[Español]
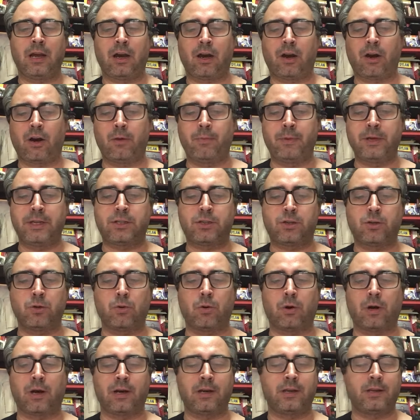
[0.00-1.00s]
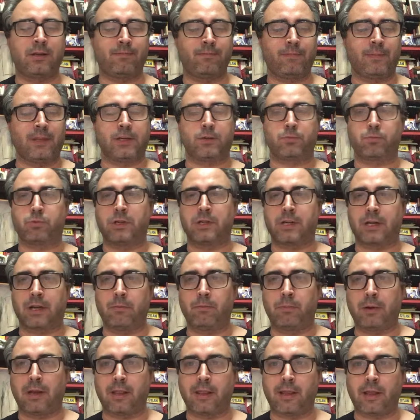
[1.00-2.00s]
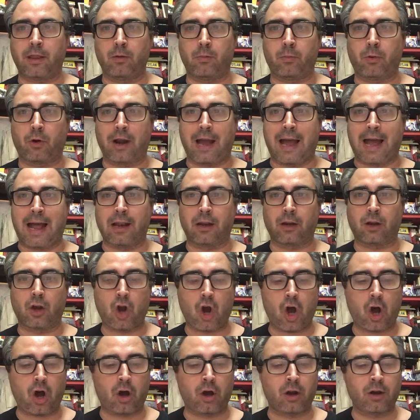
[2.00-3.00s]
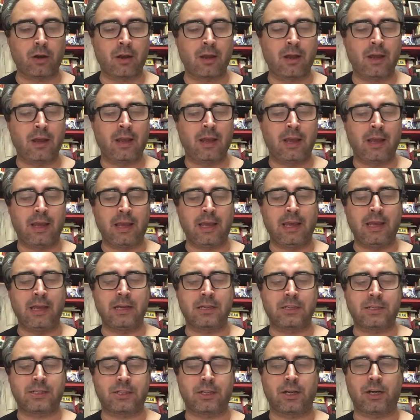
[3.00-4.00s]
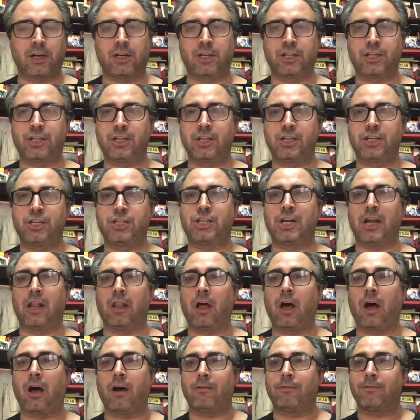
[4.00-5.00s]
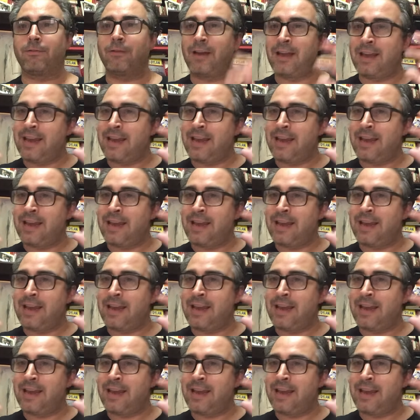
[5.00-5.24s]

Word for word: Herbie Stewart, después reemplazado por Al Cohn, y Serge Shaloff.